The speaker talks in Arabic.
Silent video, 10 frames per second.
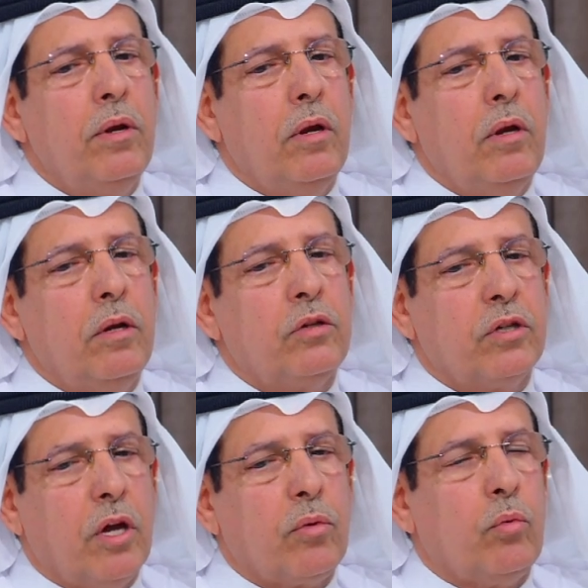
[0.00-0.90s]

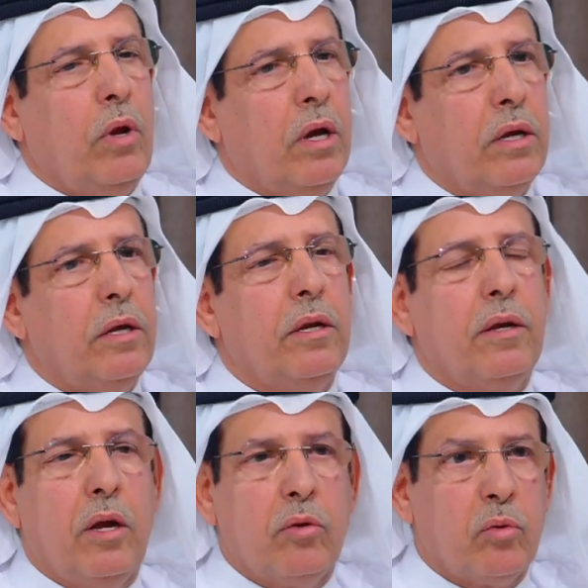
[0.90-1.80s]
الشرط الاكيد
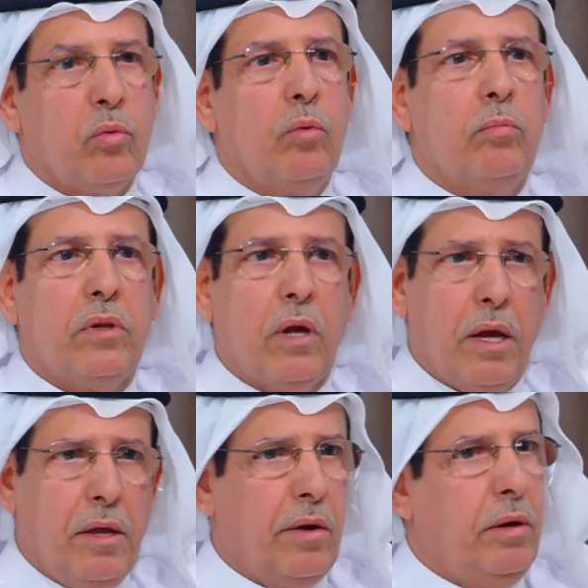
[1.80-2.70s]
انها تكون
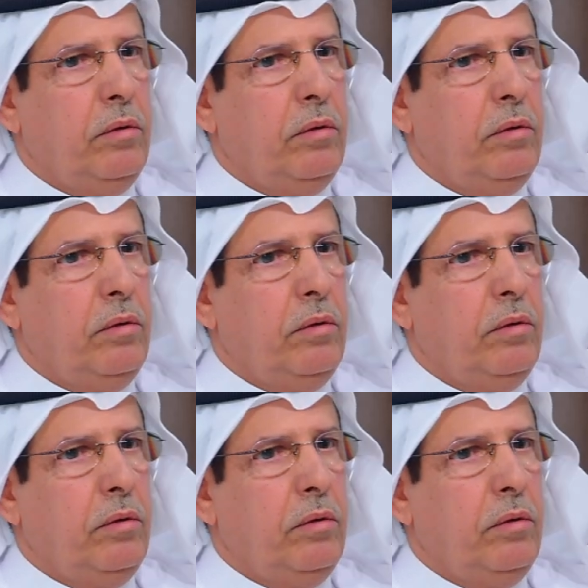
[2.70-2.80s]
متغيره